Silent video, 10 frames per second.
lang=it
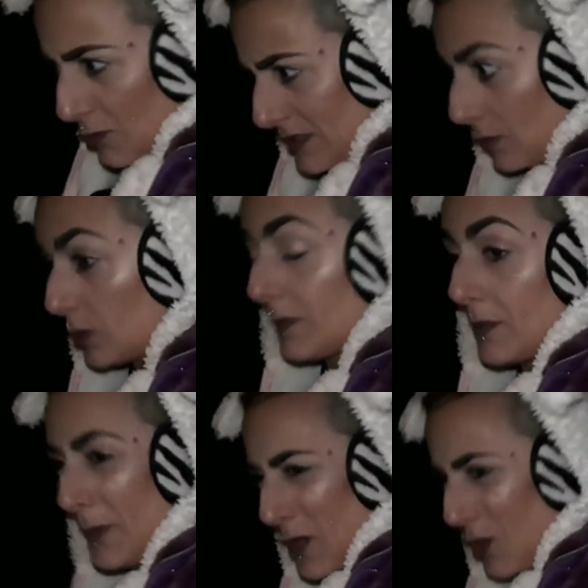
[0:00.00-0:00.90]
le usa molto
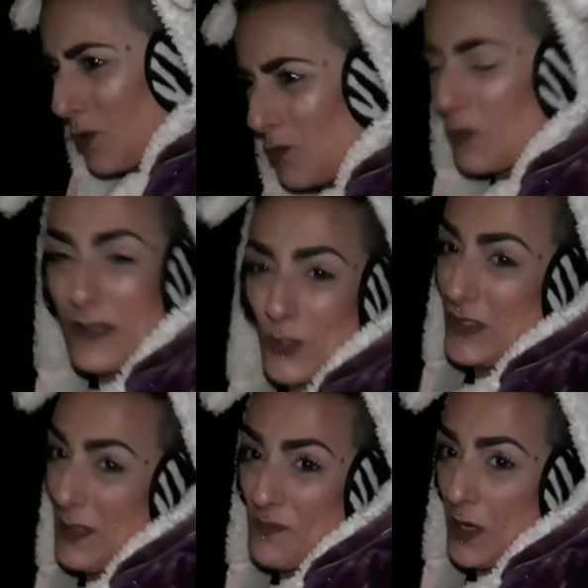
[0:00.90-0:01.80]
meno, però comunque sono
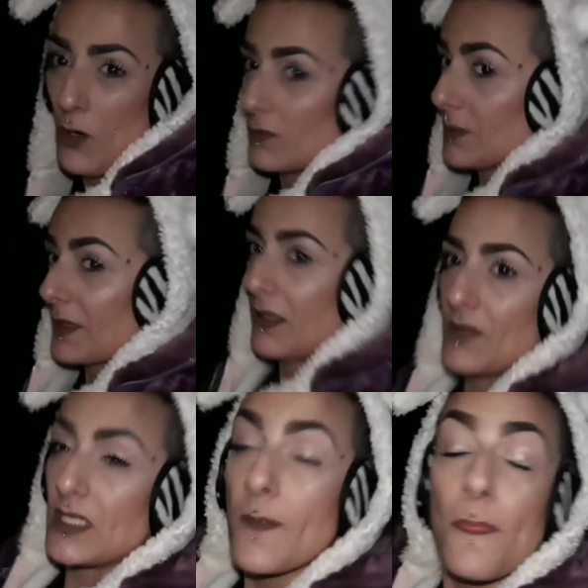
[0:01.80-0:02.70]
sempre comode perché
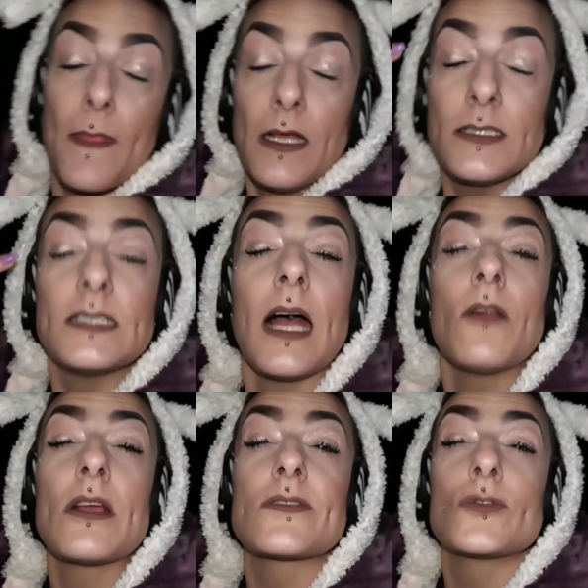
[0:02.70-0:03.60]
vedi, ti
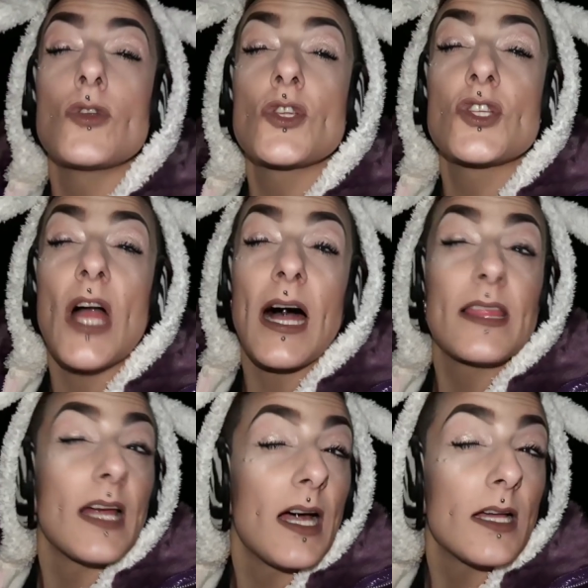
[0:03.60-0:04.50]
dai una
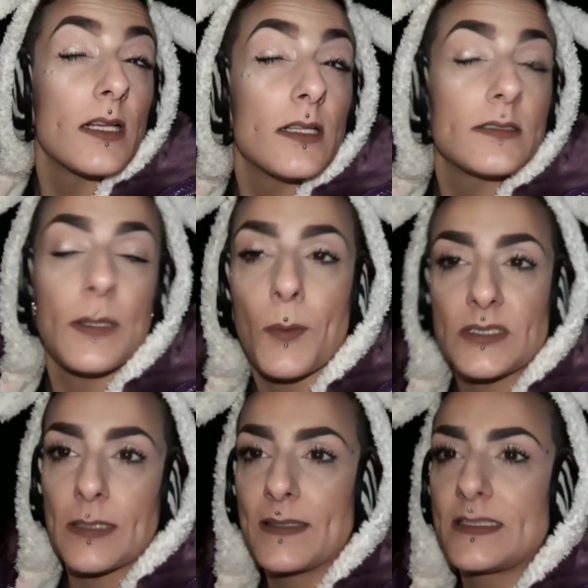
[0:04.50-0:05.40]
sdrusciata tipo
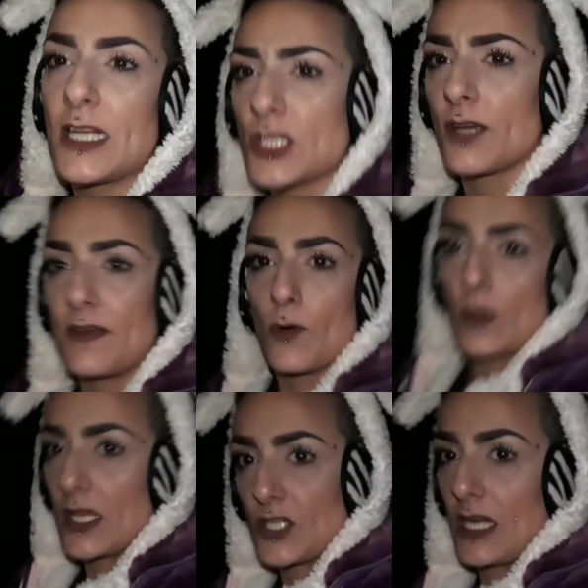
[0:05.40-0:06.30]
stamattina c'avevo
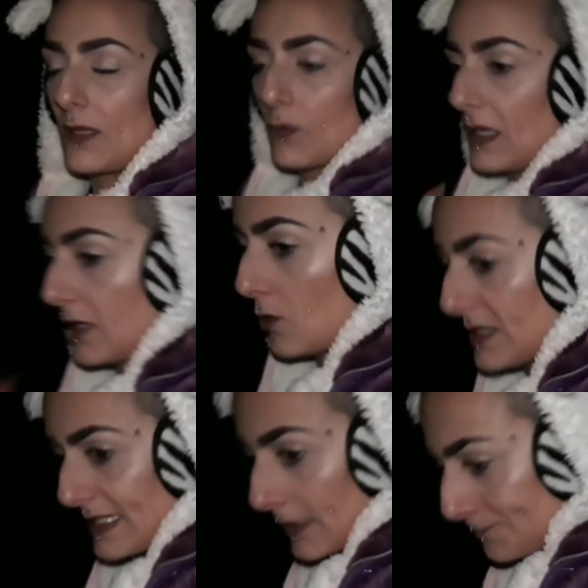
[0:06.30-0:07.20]
quella
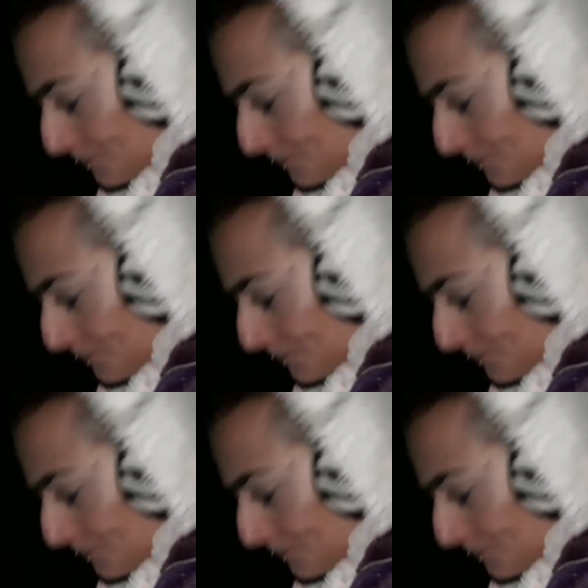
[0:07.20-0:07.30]
rosa